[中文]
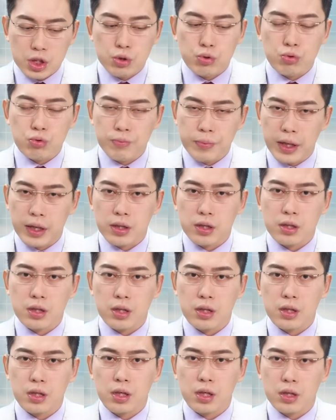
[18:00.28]
术面。
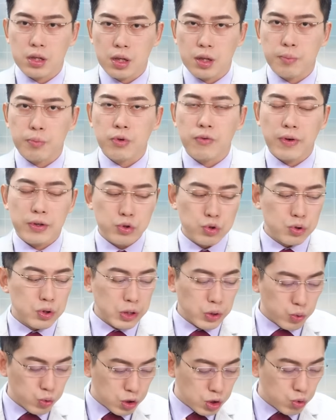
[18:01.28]
的部分去
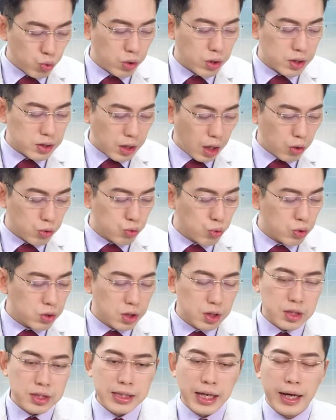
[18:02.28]
做去做一个操作，这
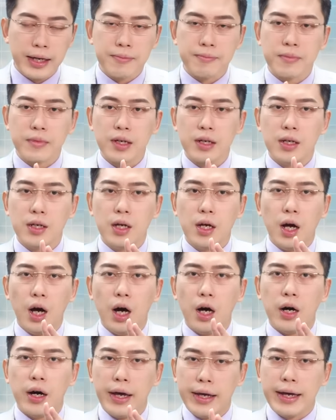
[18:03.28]
是在呃
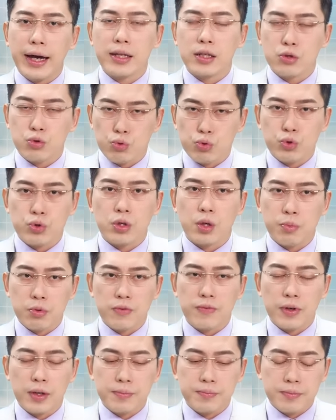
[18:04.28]
AI 的族群的部
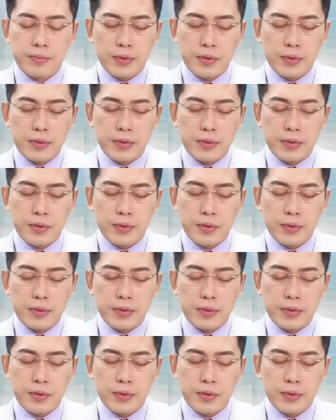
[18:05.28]
分。